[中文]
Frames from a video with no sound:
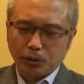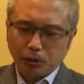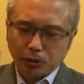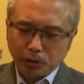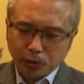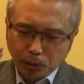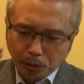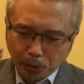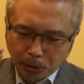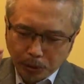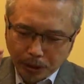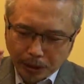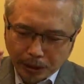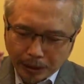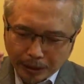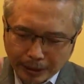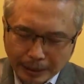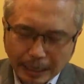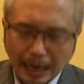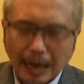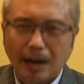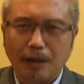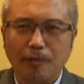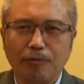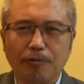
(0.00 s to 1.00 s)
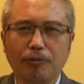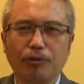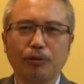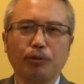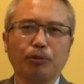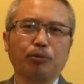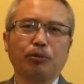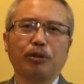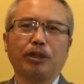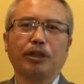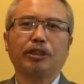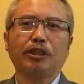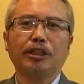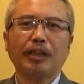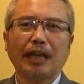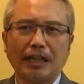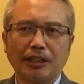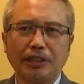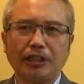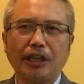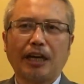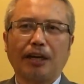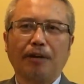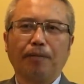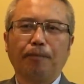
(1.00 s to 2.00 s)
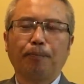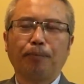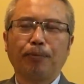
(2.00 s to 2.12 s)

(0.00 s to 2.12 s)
就会大幅度的下降。